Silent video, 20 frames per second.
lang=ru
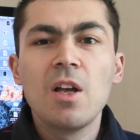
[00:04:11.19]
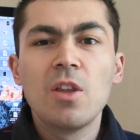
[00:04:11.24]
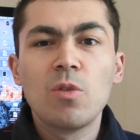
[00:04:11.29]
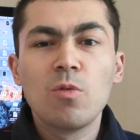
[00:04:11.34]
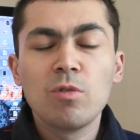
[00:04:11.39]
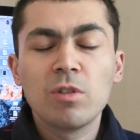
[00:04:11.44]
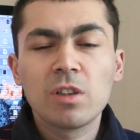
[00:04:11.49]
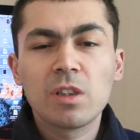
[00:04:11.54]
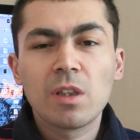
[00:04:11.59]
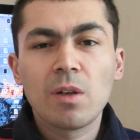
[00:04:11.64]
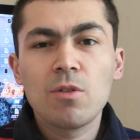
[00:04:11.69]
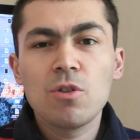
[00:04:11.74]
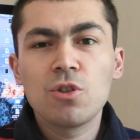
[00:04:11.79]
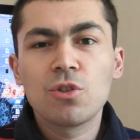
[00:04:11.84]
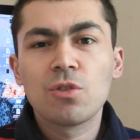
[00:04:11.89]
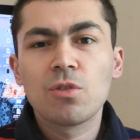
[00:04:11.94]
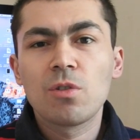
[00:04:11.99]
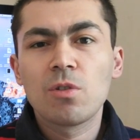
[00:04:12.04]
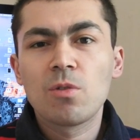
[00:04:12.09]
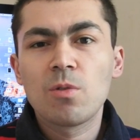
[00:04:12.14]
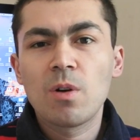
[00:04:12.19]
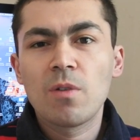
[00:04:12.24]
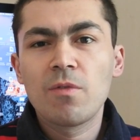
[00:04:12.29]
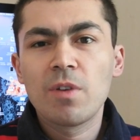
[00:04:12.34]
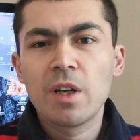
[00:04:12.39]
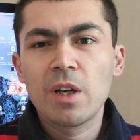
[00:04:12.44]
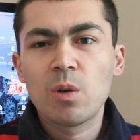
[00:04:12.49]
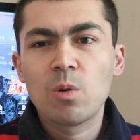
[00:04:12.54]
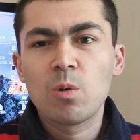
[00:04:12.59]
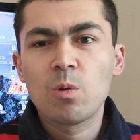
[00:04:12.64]
Но из-за того, что
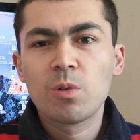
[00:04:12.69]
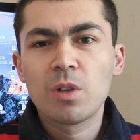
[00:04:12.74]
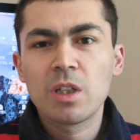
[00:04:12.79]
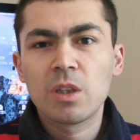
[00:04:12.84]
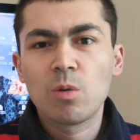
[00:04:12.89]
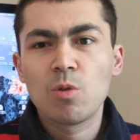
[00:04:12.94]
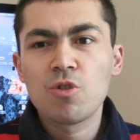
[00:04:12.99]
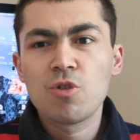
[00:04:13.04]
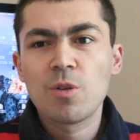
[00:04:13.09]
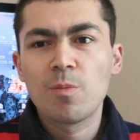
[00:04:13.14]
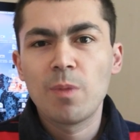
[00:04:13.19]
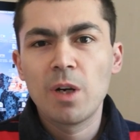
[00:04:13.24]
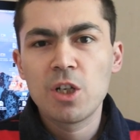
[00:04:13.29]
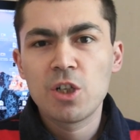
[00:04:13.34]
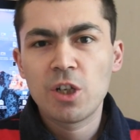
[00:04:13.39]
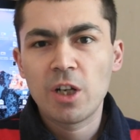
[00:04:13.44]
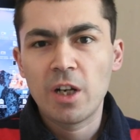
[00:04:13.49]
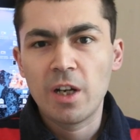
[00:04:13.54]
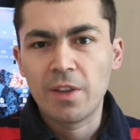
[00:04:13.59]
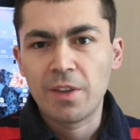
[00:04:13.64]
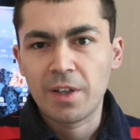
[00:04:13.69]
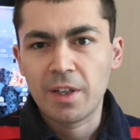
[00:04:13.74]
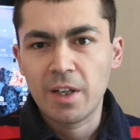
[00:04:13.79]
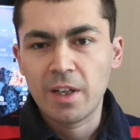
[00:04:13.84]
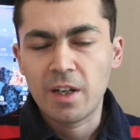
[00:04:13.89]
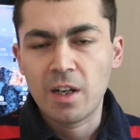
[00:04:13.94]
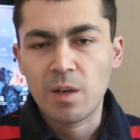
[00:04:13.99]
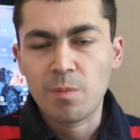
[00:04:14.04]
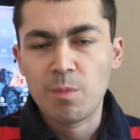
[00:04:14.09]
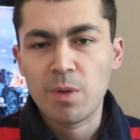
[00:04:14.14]
Huawei и Honor это очень большая
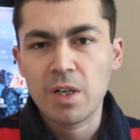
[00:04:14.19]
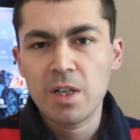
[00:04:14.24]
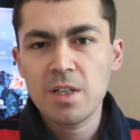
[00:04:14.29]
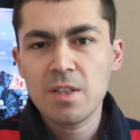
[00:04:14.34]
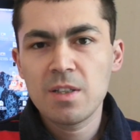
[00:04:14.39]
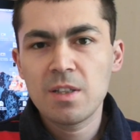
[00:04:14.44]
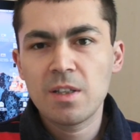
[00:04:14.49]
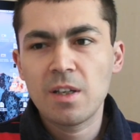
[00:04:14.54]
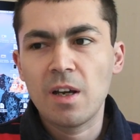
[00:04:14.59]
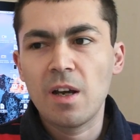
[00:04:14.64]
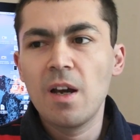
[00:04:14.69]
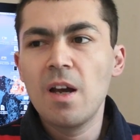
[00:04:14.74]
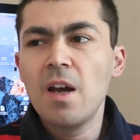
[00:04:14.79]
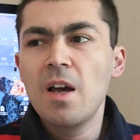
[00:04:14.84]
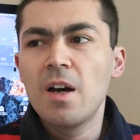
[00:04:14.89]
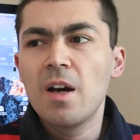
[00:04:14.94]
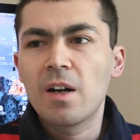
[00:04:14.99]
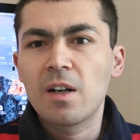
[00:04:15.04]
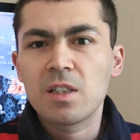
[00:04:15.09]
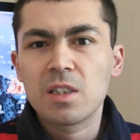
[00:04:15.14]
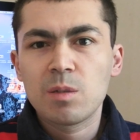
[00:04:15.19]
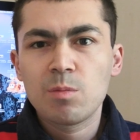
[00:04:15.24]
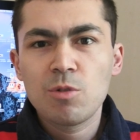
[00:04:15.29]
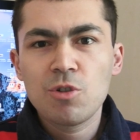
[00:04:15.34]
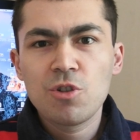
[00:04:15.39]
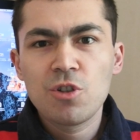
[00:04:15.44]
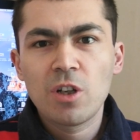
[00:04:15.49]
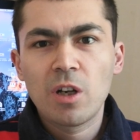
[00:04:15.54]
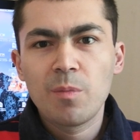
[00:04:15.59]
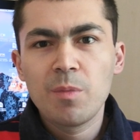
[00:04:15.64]
такая корпорация,
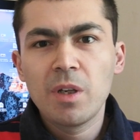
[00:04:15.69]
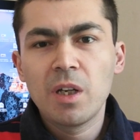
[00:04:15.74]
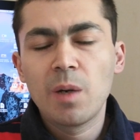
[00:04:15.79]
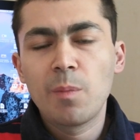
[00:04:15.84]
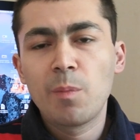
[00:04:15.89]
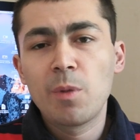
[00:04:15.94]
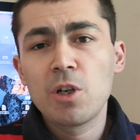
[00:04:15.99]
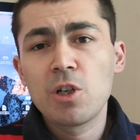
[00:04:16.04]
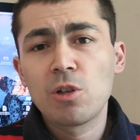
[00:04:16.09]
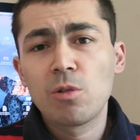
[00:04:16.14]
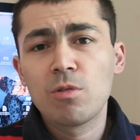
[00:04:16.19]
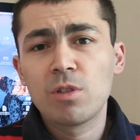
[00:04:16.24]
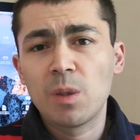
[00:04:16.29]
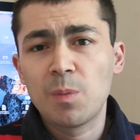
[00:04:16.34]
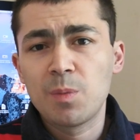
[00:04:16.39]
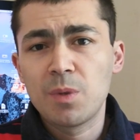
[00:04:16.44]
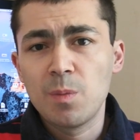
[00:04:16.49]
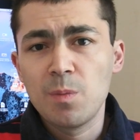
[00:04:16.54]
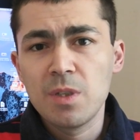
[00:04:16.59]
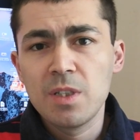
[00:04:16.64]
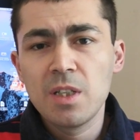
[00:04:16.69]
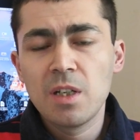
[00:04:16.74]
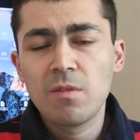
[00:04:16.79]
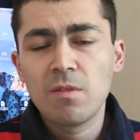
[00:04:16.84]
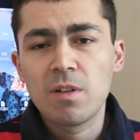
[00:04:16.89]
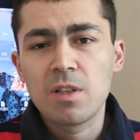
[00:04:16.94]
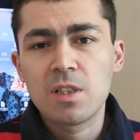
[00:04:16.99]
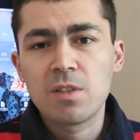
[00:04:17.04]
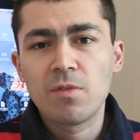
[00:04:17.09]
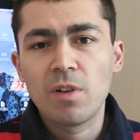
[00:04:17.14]
разработчикам игр пришлось
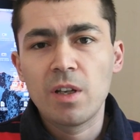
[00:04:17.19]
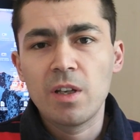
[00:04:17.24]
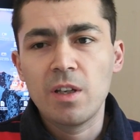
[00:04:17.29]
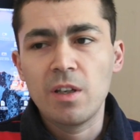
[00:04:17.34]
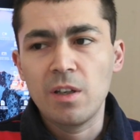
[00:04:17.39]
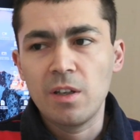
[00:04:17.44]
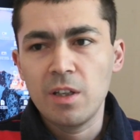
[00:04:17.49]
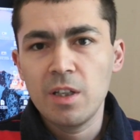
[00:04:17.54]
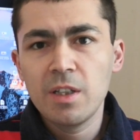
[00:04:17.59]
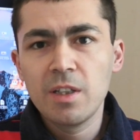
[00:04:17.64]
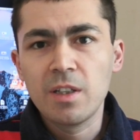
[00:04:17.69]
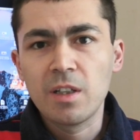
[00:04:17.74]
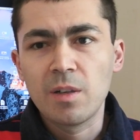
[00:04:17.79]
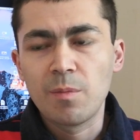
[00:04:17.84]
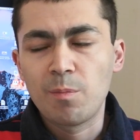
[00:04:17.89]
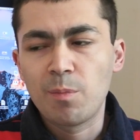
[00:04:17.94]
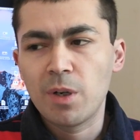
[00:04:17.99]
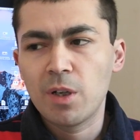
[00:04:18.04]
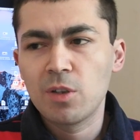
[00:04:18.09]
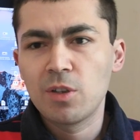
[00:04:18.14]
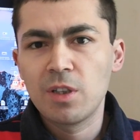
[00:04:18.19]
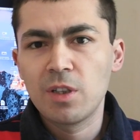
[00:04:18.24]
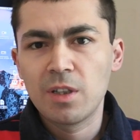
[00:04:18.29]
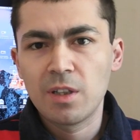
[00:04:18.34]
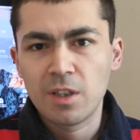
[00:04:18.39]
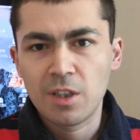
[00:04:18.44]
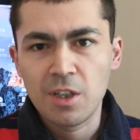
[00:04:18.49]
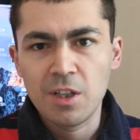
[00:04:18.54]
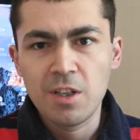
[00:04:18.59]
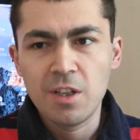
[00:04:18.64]
оптимизировать свои игры под
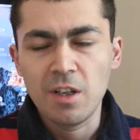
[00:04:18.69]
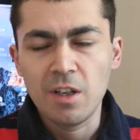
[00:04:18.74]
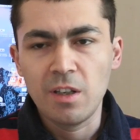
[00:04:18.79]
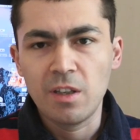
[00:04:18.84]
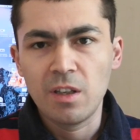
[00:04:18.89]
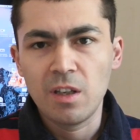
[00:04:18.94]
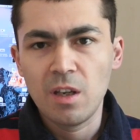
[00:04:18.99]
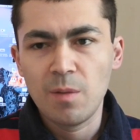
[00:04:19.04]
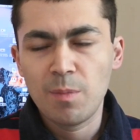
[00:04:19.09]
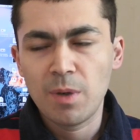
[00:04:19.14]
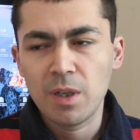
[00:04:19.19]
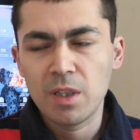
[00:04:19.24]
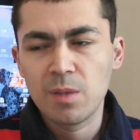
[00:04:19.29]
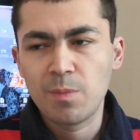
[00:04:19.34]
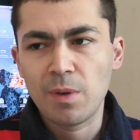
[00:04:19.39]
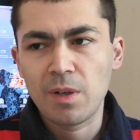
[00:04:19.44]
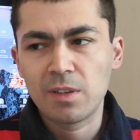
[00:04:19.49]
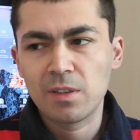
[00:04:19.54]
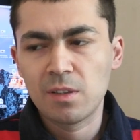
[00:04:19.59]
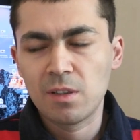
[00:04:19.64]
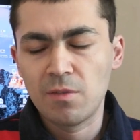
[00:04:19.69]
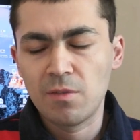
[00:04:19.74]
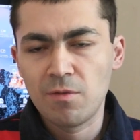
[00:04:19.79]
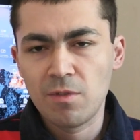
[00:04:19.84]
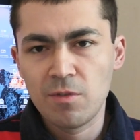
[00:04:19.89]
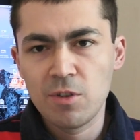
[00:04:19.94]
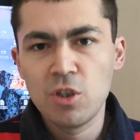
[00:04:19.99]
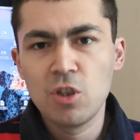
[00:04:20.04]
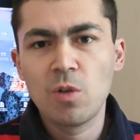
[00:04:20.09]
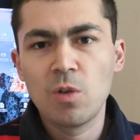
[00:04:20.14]
Kirin и под
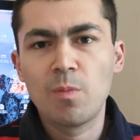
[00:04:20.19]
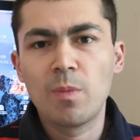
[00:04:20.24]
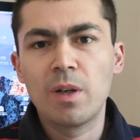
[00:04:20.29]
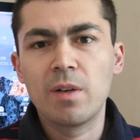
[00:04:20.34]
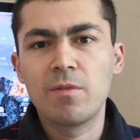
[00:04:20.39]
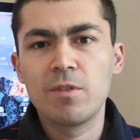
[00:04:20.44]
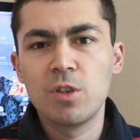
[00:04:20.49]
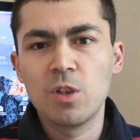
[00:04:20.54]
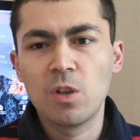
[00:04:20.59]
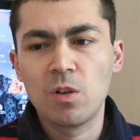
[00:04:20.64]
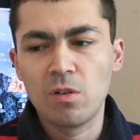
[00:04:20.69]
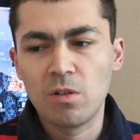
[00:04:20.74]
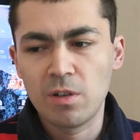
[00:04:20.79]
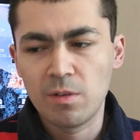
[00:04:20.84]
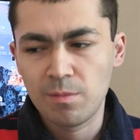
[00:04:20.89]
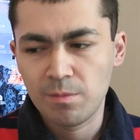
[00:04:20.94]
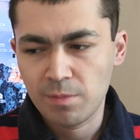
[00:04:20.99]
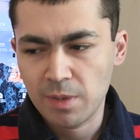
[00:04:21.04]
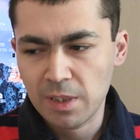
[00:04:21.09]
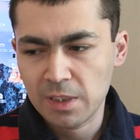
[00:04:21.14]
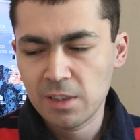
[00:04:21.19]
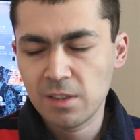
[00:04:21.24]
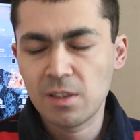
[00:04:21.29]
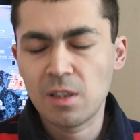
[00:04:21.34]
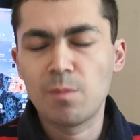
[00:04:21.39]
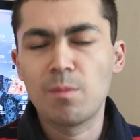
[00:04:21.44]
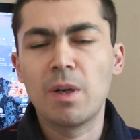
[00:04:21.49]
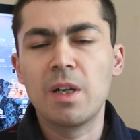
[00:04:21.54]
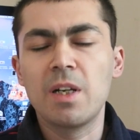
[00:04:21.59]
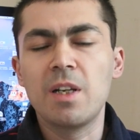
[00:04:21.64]
видео,
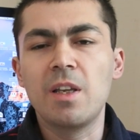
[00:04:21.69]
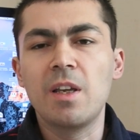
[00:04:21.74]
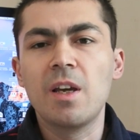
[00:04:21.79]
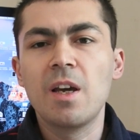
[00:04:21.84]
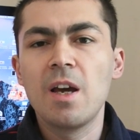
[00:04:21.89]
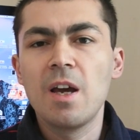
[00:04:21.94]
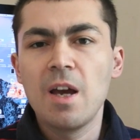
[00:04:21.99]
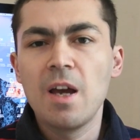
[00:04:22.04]
видеопроцессор Mali.